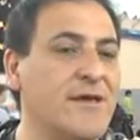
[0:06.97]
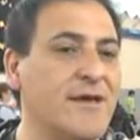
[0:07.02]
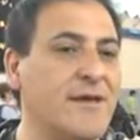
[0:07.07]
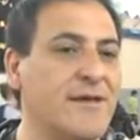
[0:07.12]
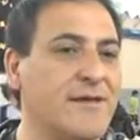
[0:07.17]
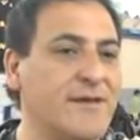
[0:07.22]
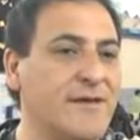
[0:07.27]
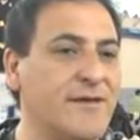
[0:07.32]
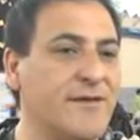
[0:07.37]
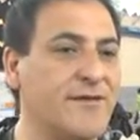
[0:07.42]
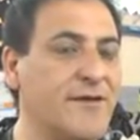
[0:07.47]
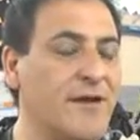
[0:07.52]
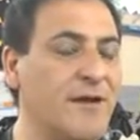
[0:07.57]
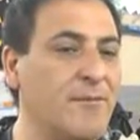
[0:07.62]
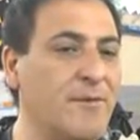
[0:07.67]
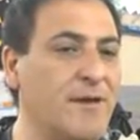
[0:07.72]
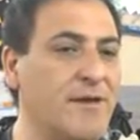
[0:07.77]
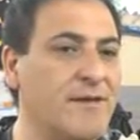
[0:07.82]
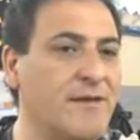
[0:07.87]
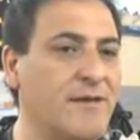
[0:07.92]
Este,
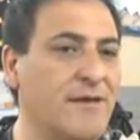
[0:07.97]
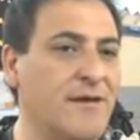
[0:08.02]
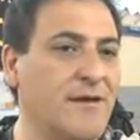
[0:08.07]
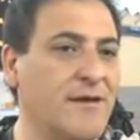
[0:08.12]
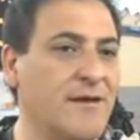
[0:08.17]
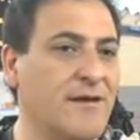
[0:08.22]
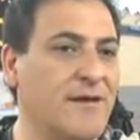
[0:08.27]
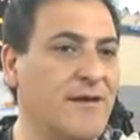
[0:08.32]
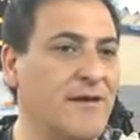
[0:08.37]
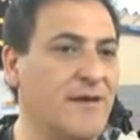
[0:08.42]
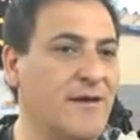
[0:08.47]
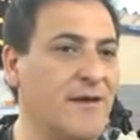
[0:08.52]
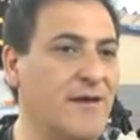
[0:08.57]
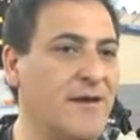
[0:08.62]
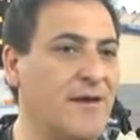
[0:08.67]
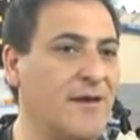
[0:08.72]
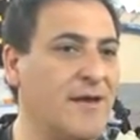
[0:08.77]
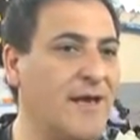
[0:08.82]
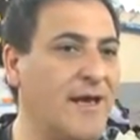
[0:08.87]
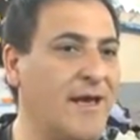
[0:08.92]
realmente
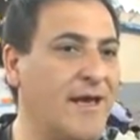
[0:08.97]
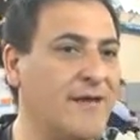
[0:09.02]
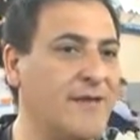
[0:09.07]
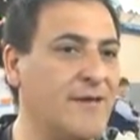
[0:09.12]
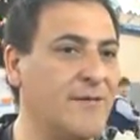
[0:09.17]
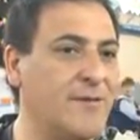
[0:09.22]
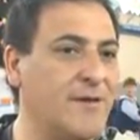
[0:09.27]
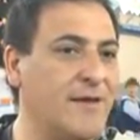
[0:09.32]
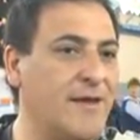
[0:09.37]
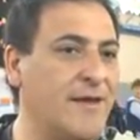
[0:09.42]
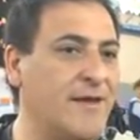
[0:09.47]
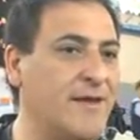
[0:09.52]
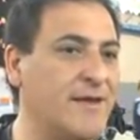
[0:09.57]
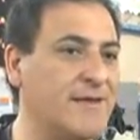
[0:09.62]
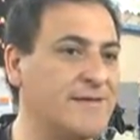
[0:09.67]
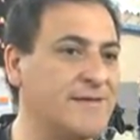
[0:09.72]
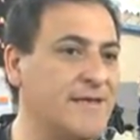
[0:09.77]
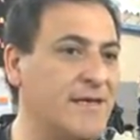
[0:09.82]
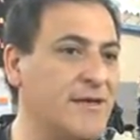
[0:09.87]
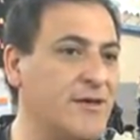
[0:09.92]
eh, las actividades
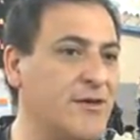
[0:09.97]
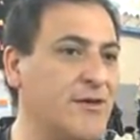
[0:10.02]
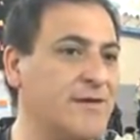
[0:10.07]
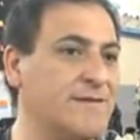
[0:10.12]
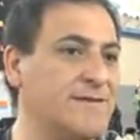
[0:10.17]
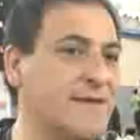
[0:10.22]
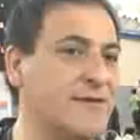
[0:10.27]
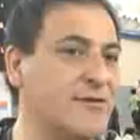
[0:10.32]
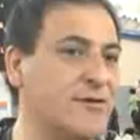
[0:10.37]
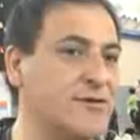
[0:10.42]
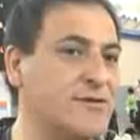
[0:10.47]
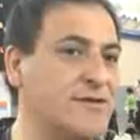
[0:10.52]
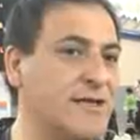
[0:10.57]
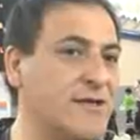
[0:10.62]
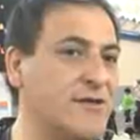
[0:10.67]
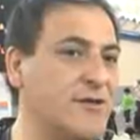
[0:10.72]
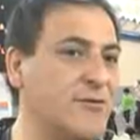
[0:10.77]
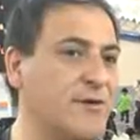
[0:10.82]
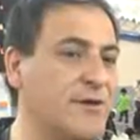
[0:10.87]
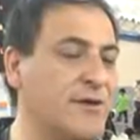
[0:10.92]
que se han ido
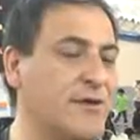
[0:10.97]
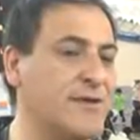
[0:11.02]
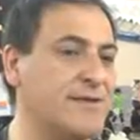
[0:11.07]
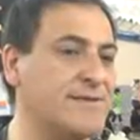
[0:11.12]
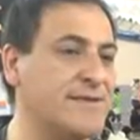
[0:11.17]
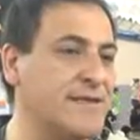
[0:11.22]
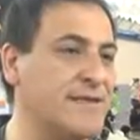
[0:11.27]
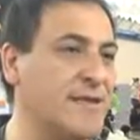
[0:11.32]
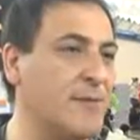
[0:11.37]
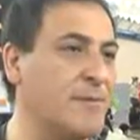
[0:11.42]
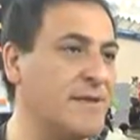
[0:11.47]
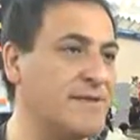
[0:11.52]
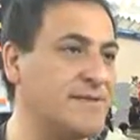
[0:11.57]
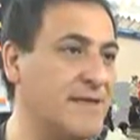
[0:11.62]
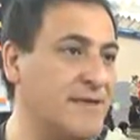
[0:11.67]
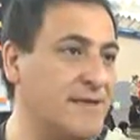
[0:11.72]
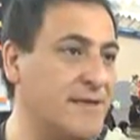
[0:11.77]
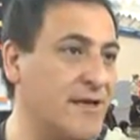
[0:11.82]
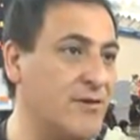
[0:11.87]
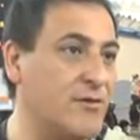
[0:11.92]
desarrollando, bueno, se están
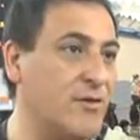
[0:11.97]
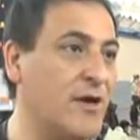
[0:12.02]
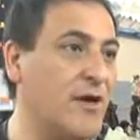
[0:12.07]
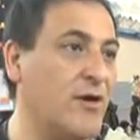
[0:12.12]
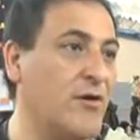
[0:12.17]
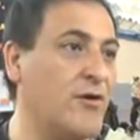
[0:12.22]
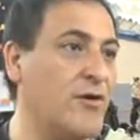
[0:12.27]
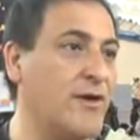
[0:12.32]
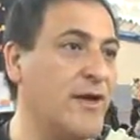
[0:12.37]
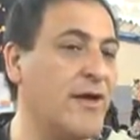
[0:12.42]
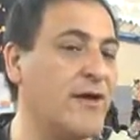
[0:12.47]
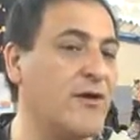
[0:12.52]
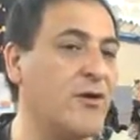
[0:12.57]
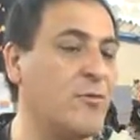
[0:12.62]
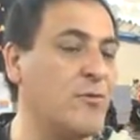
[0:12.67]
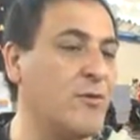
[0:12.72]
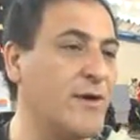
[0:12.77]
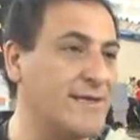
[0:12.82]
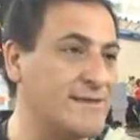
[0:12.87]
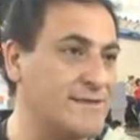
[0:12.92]
presentando ahora
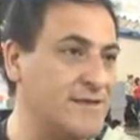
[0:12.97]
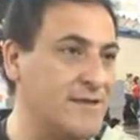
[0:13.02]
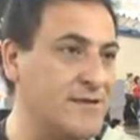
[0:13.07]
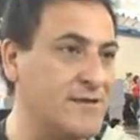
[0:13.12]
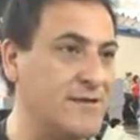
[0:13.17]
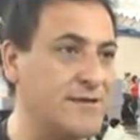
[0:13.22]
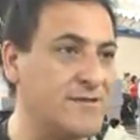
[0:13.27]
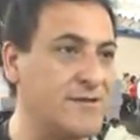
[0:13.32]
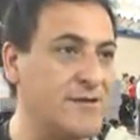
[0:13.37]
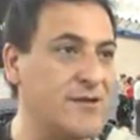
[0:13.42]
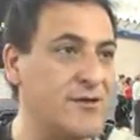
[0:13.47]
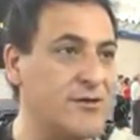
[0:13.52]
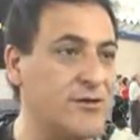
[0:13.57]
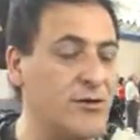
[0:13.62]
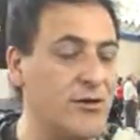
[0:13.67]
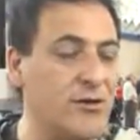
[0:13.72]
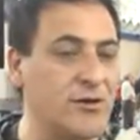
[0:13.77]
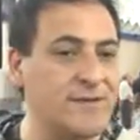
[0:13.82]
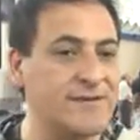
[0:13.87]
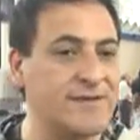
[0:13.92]
como una síntesis de
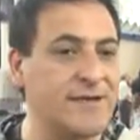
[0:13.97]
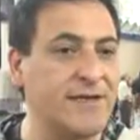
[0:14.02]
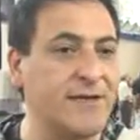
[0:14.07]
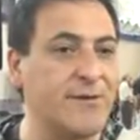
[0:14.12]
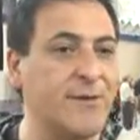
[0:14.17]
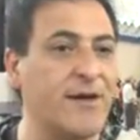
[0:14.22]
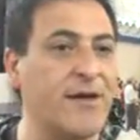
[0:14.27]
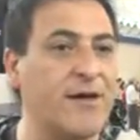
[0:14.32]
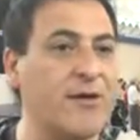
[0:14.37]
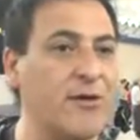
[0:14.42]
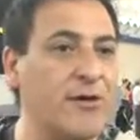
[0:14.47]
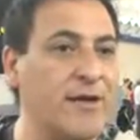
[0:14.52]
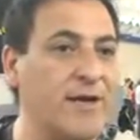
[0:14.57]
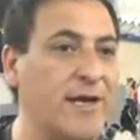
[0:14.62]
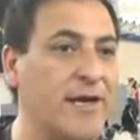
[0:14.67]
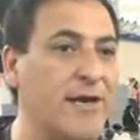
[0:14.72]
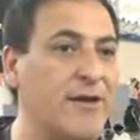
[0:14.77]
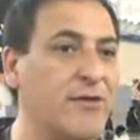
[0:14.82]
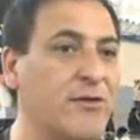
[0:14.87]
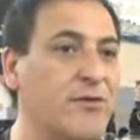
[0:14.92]
todo lo que se ha trabajado en
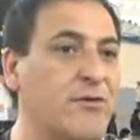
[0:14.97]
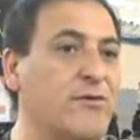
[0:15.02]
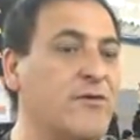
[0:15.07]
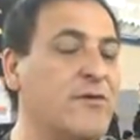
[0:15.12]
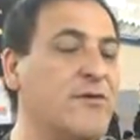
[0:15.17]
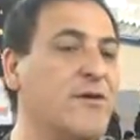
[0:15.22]
el año.